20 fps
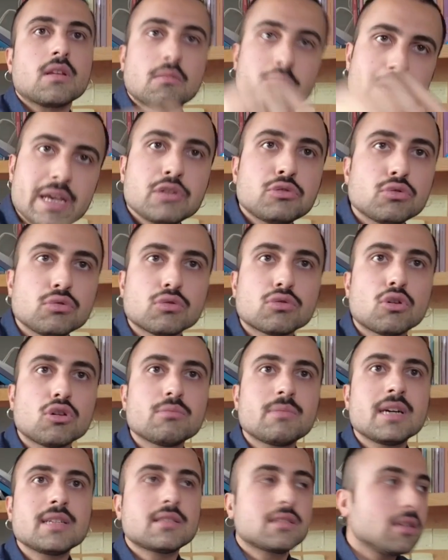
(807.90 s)
Mezun olur
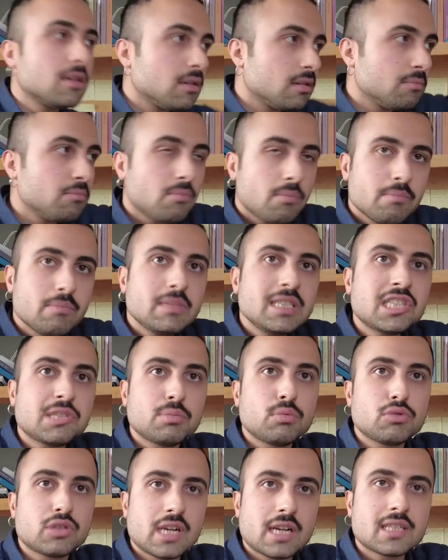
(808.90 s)
olmaz iş
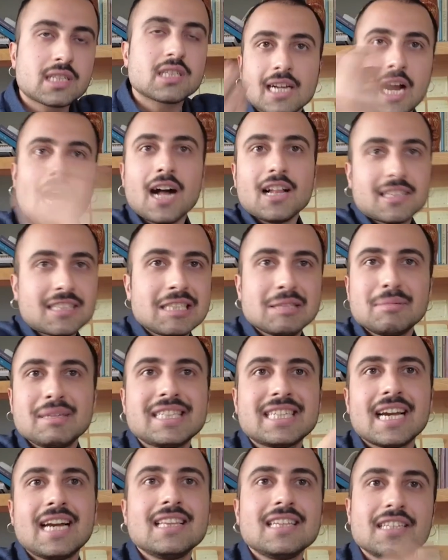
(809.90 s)
bulacaksın. Kalkınma
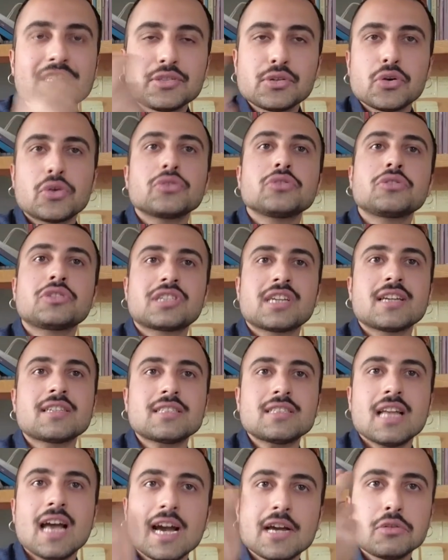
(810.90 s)
hikayelerini gördükçe
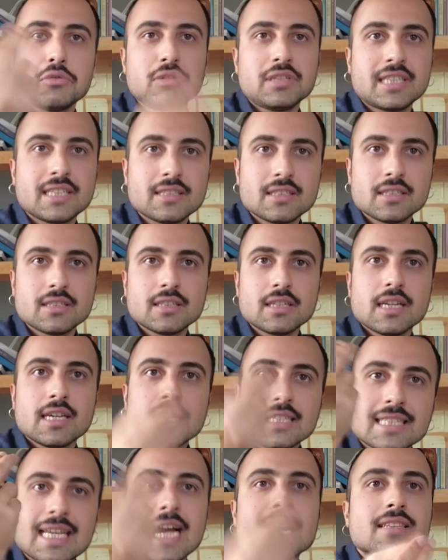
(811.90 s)
aslında her ülkenin
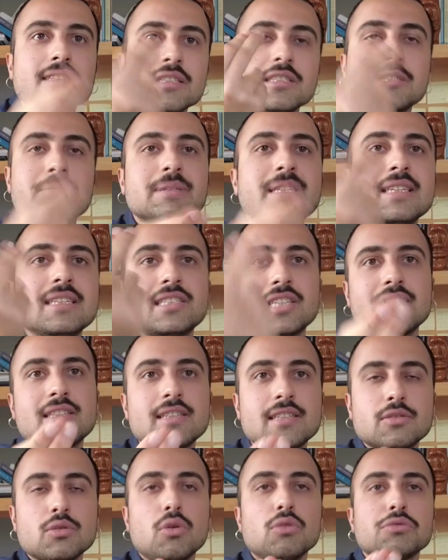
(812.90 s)
kendince bir
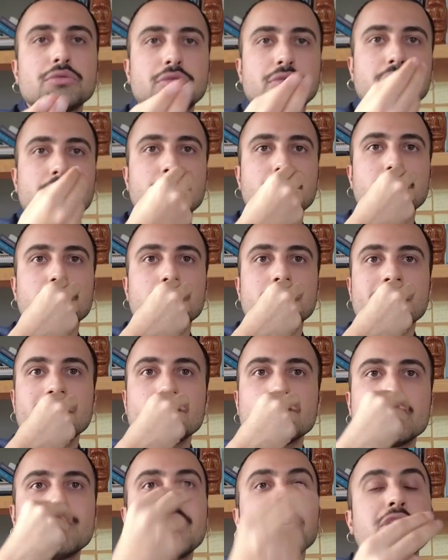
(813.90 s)
reçetesi olduğunu görüyorsun ve
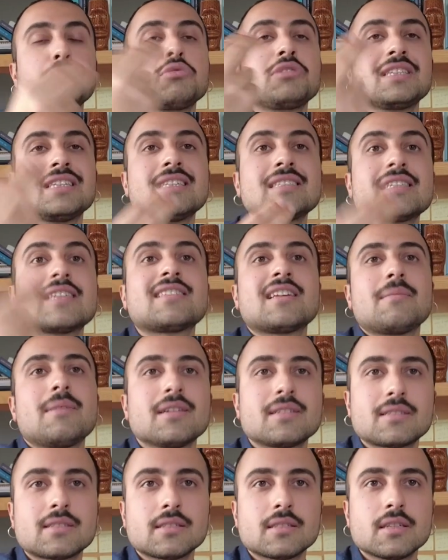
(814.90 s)
bunu başka ülkelere
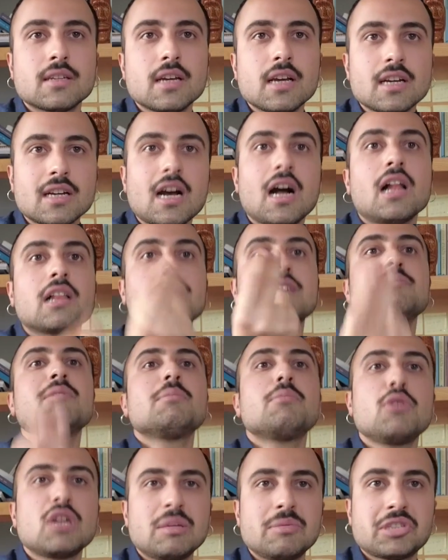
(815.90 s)
satamazsın.
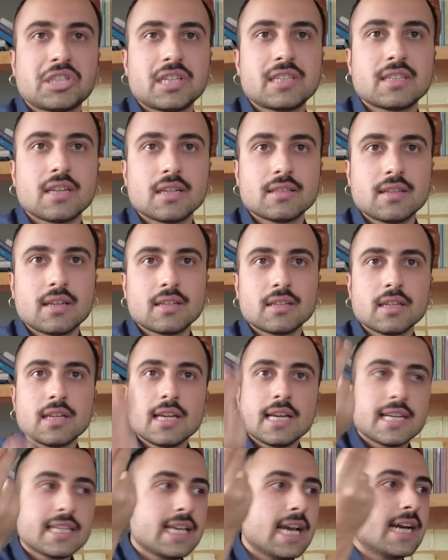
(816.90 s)
Kalkınma böyle bir şey zaten.
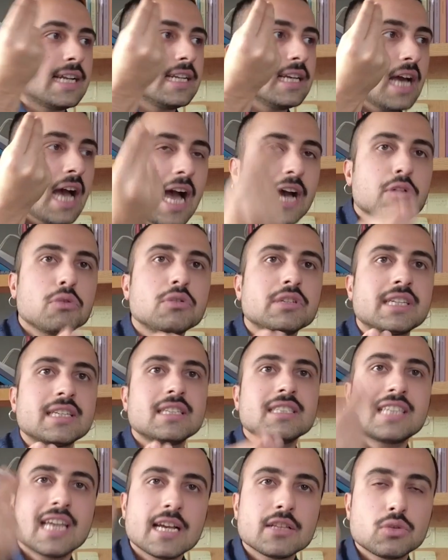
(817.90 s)
Yani her
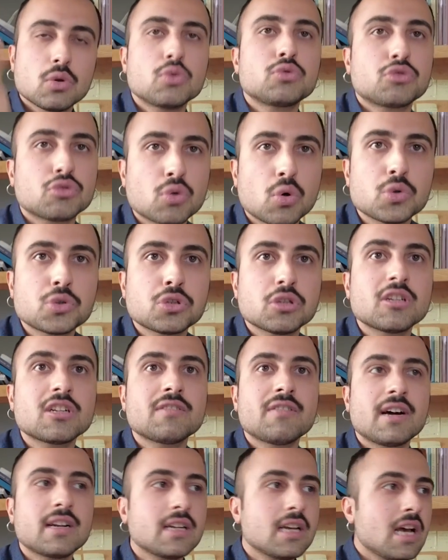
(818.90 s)
ülkenin kendi özgü
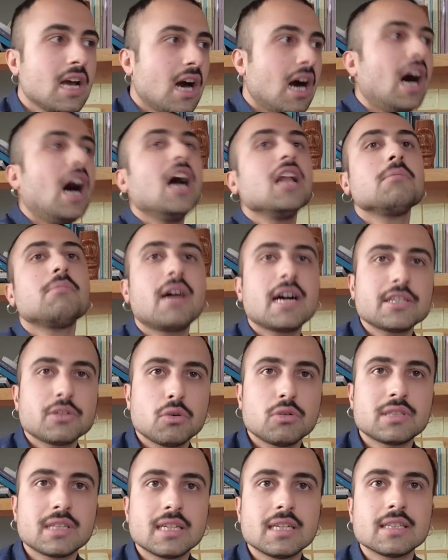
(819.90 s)
koşulları var. Almanya
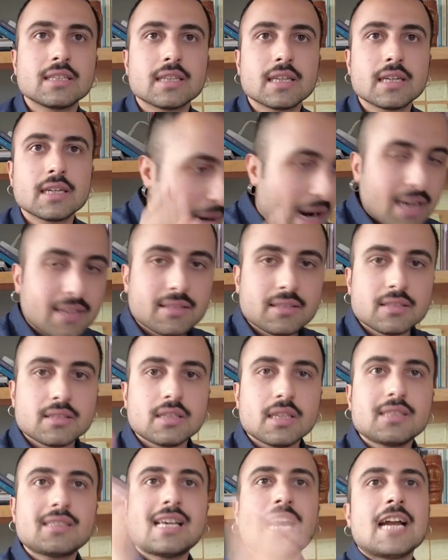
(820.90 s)
özelinde
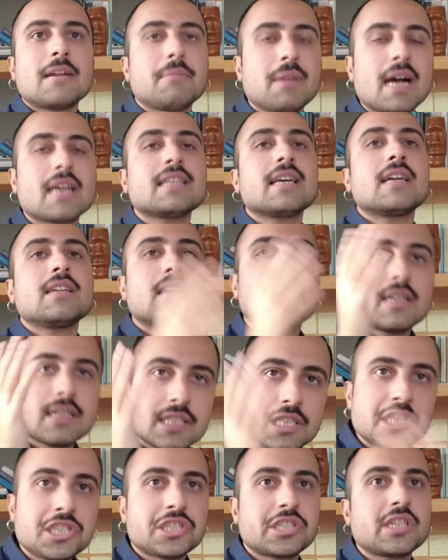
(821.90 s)
baktığında sermayelerler,
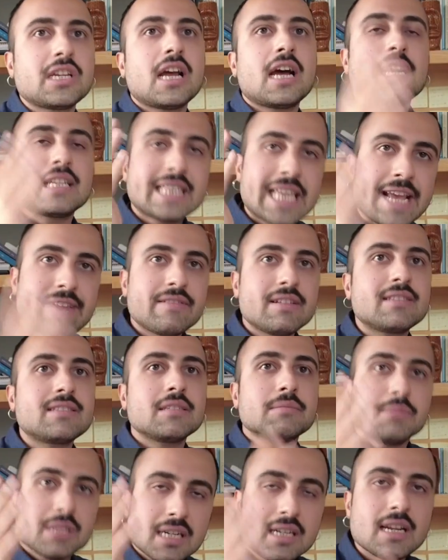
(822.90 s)
işçiler,
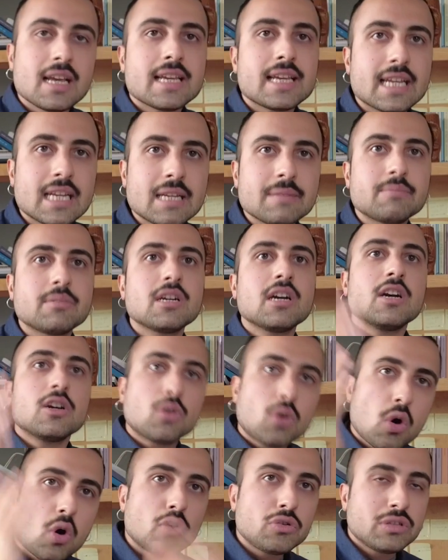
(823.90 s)
devletin bir araya gelip
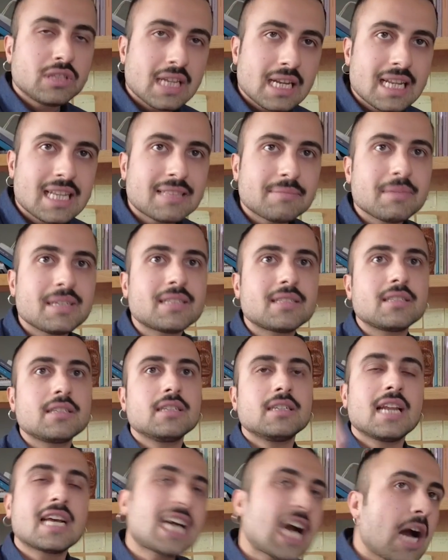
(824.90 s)
koordine etmesi,
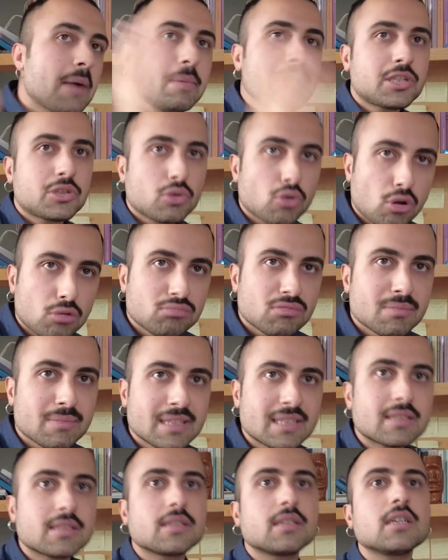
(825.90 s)
rekabetçi
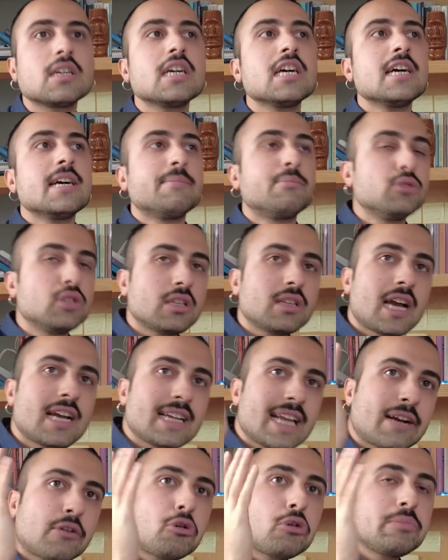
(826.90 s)
olmaması, Buna
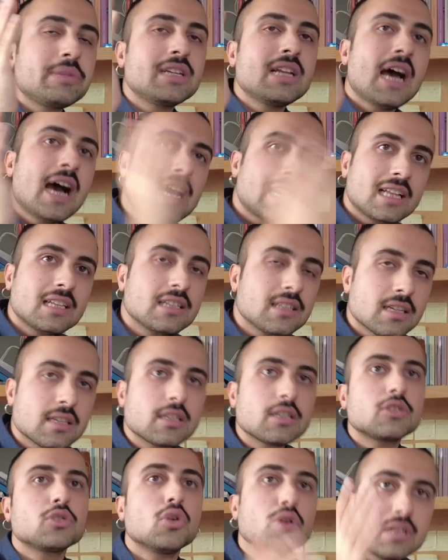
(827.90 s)
dair ekonominin her
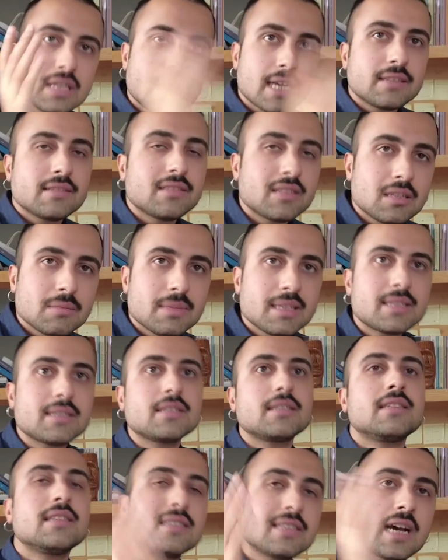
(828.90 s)
alanının
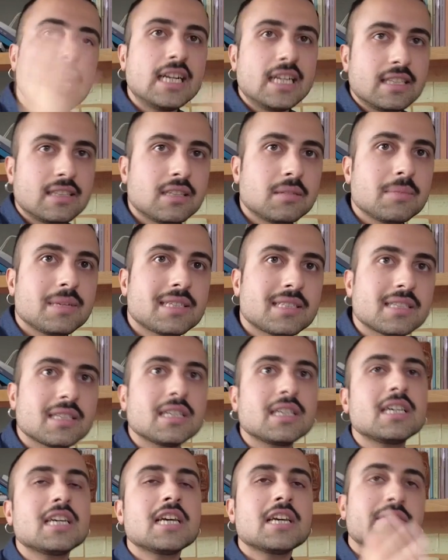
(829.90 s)
yönlendirilmesi, dizayn
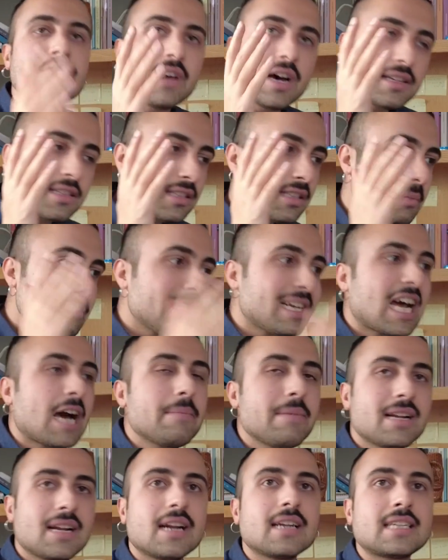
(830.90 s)
edilmesi ve aslında
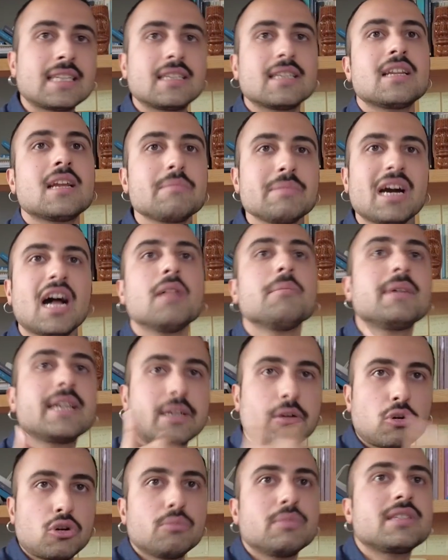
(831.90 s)
beraber hareket eden bir Alman
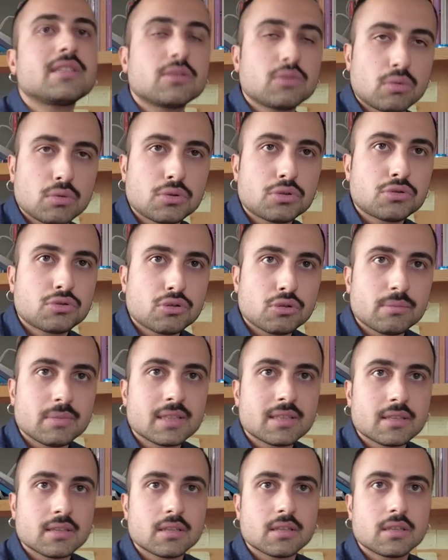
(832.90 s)
ekonomisinin oluşturulması.